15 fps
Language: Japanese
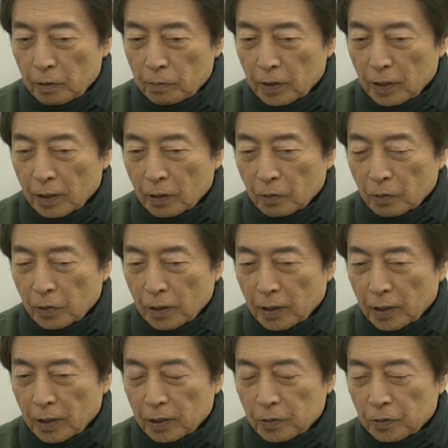今これ
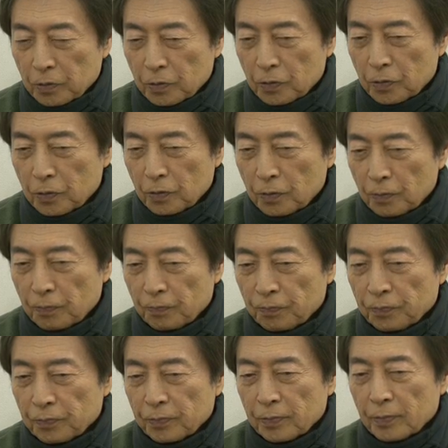からその
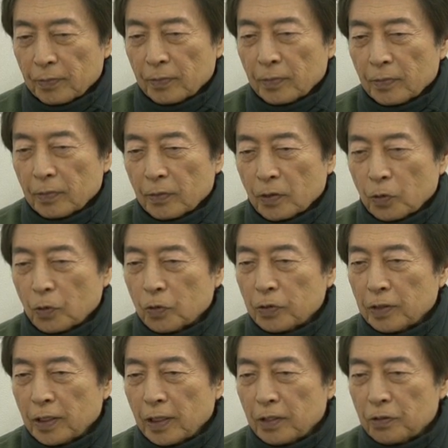
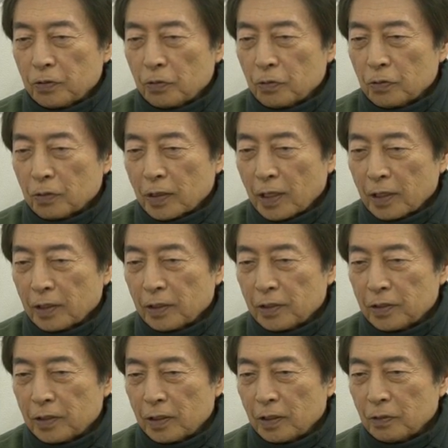国内需要を喚
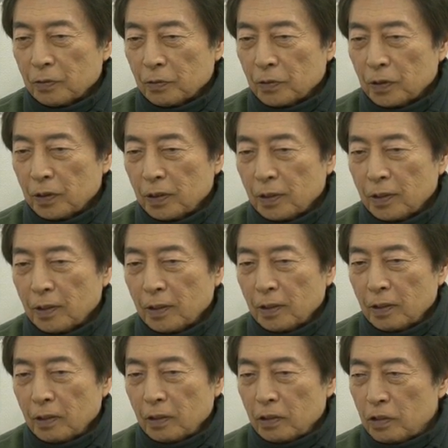起していくのに
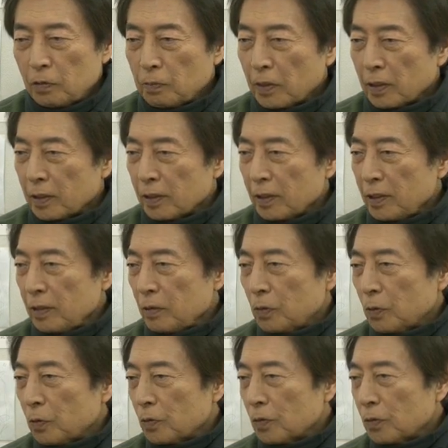一番いい
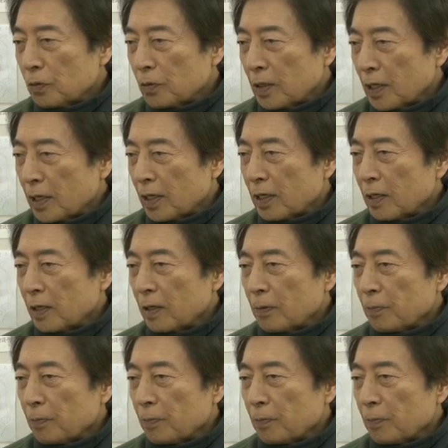方法が